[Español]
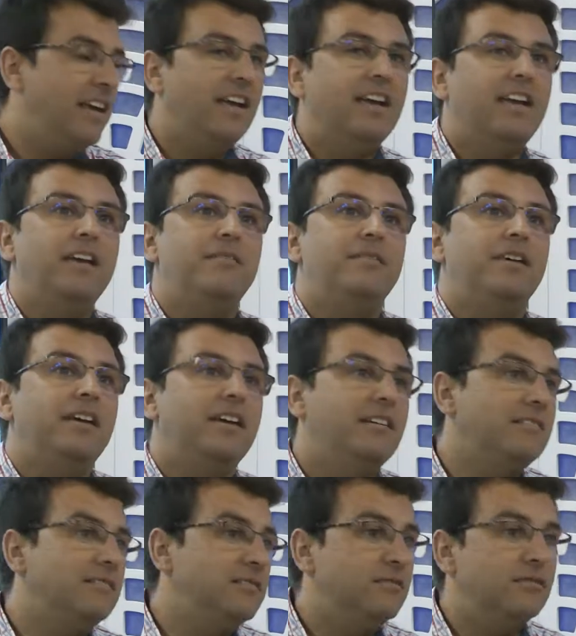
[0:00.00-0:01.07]
qué
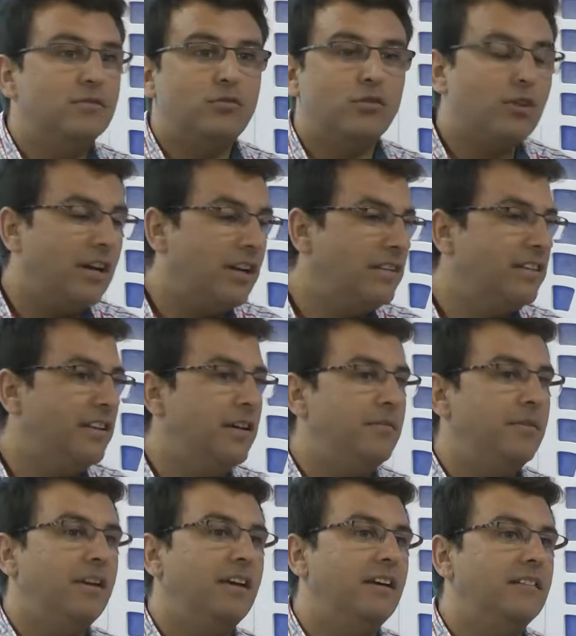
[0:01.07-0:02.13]
bien tocan, qué
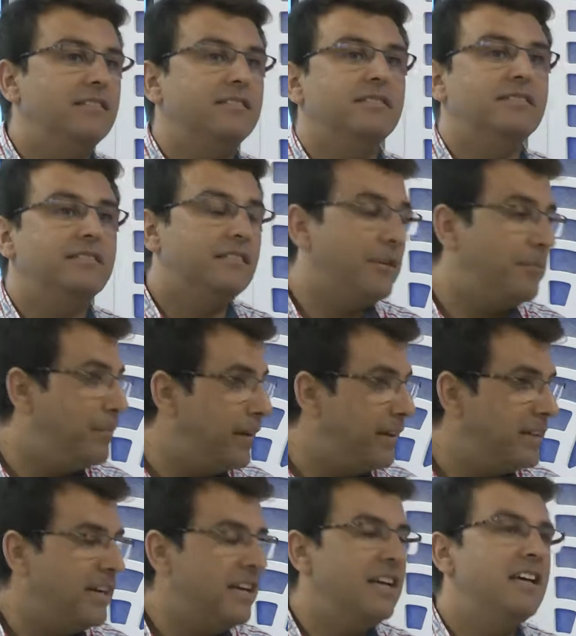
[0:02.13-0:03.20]
bien se
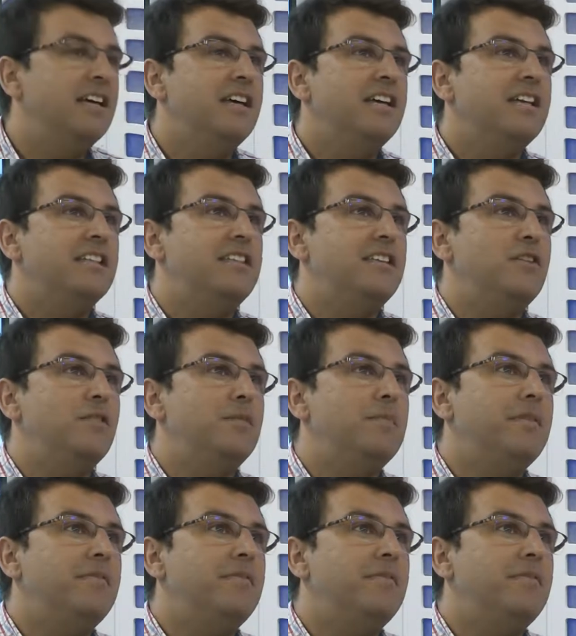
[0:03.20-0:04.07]
expresan sino es más